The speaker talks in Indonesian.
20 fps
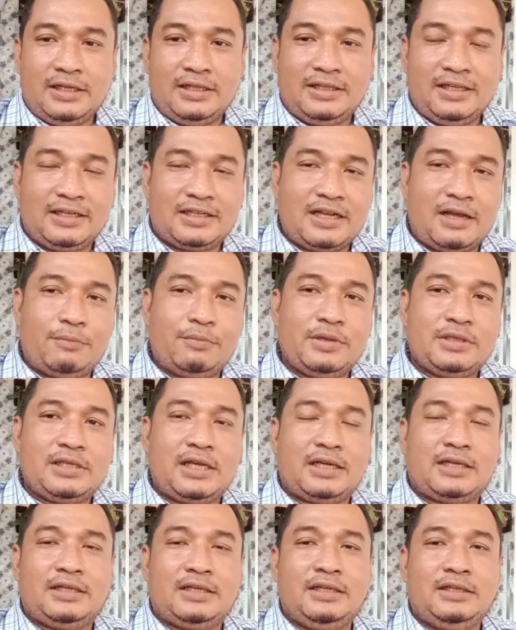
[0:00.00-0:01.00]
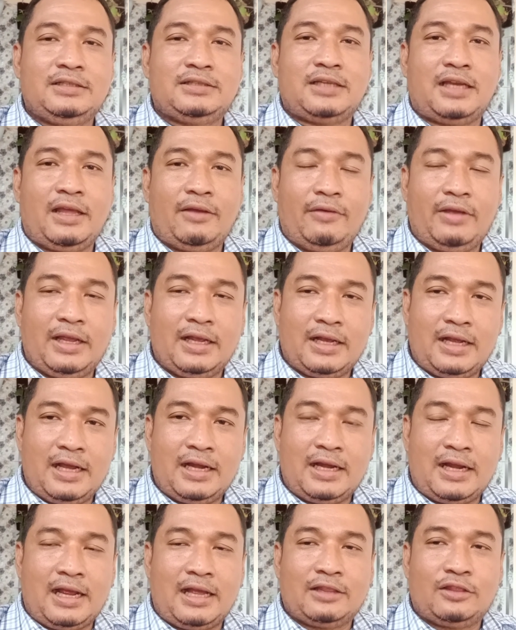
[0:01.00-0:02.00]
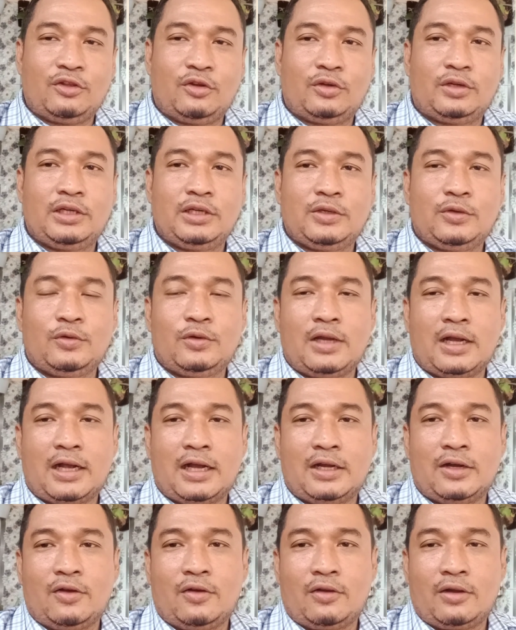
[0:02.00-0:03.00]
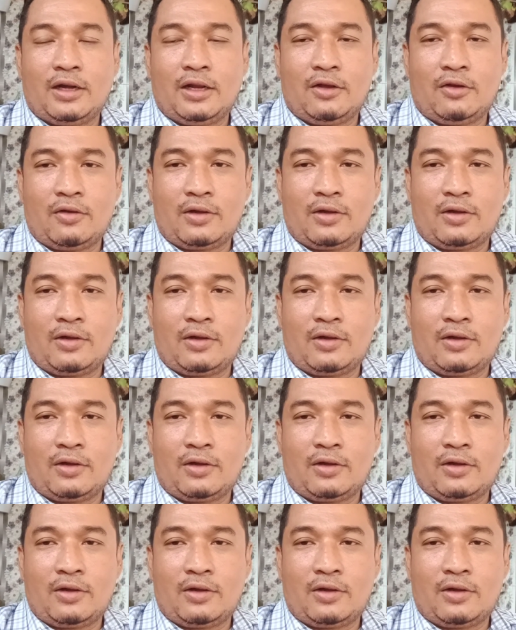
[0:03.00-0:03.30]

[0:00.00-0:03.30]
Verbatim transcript: ini tidak bisa diselewengkan atau digunakan oleh